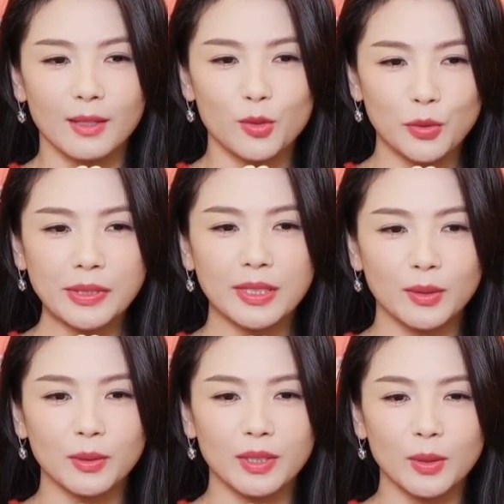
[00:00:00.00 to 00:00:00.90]
终于
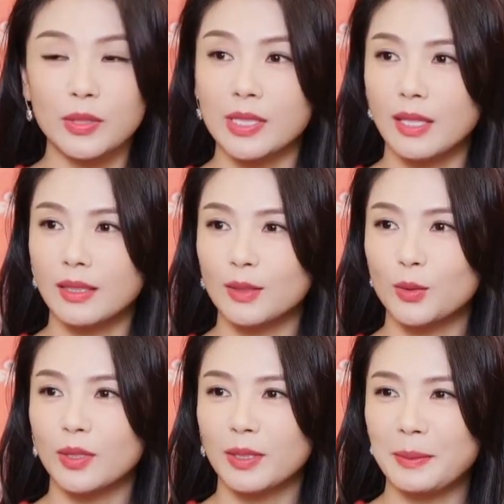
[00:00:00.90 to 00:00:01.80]
和我的偶像合
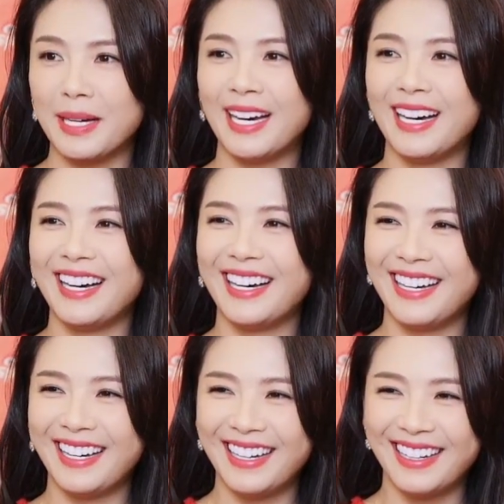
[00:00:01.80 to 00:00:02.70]
作了
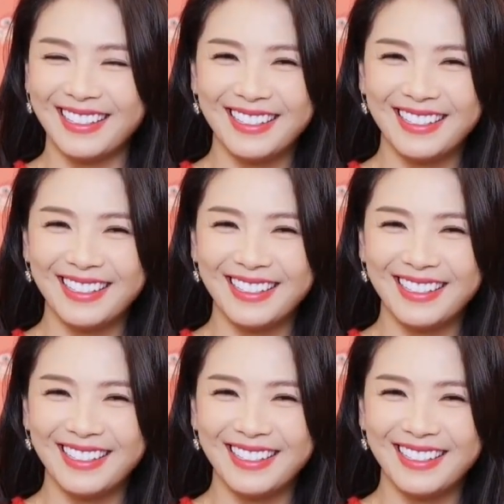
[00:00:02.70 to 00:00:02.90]
吧，